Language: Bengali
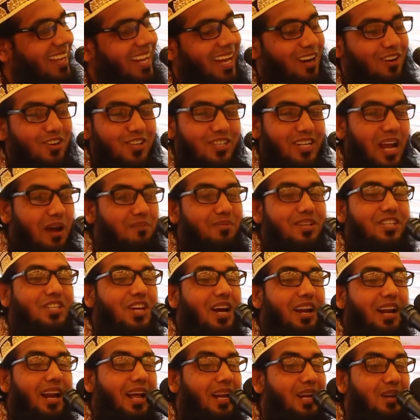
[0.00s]
কারণ স্বামী
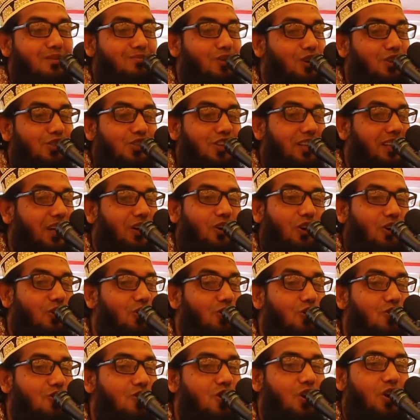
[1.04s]
ছাড়া নারীর মর্যাদা
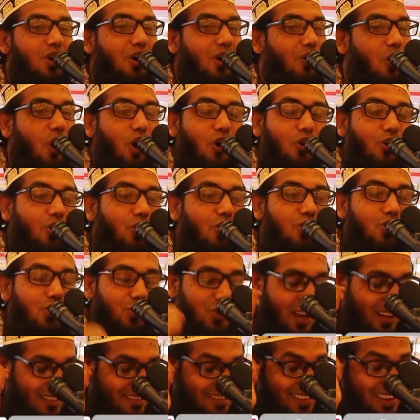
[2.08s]
কখনো অক্ষুণ্ণ
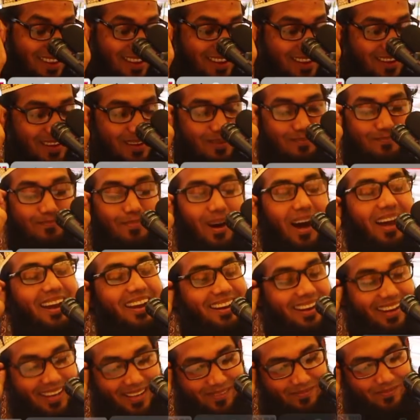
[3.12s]
থাকতে পারে
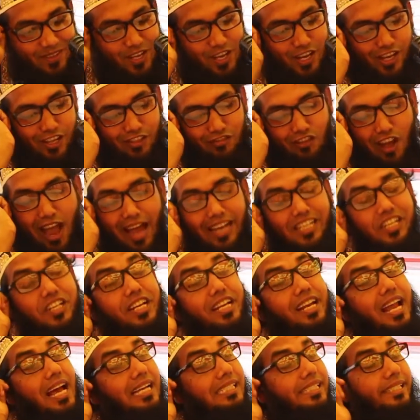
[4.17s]
না তো
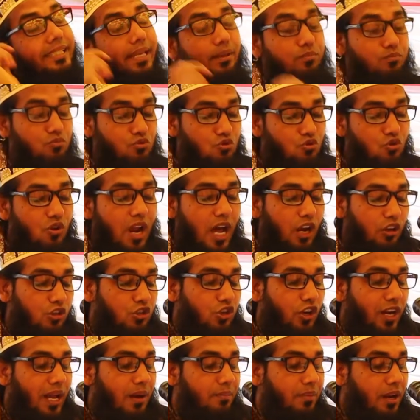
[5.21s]
আসেন আজকে মূল
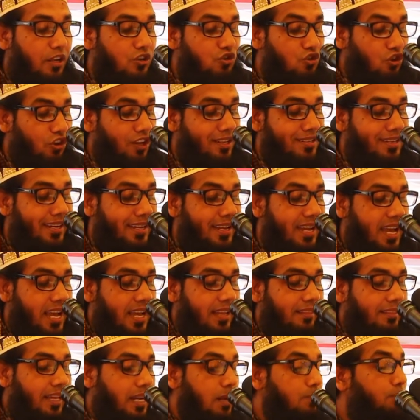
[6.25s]
আলোচনায় আমরা চলে যাই
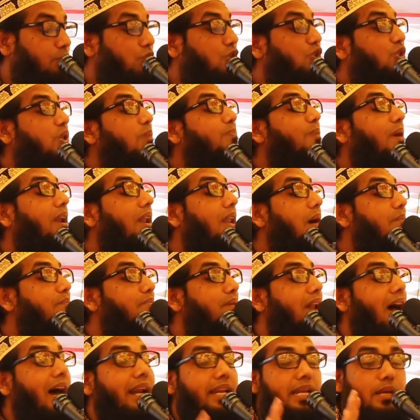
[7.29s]
তাহলে বুঝতে পারলাম
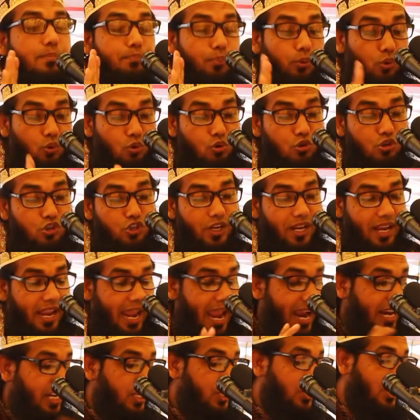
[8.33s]
নারী পুরুষ
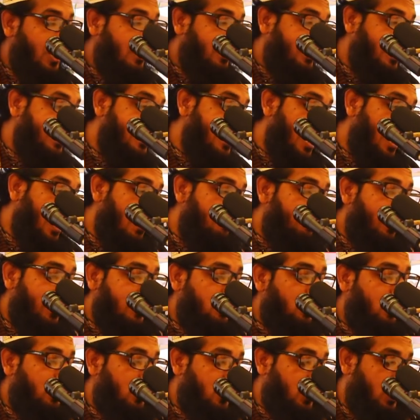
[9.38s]
একসাথেই আল্লাহ পাক
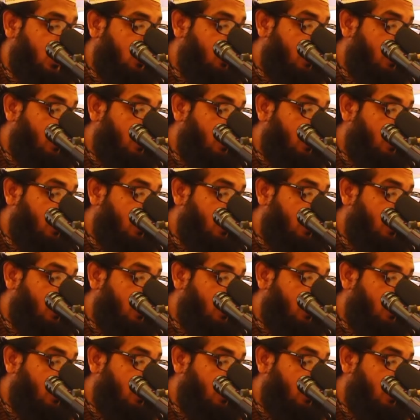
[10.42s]
সৃষ্টি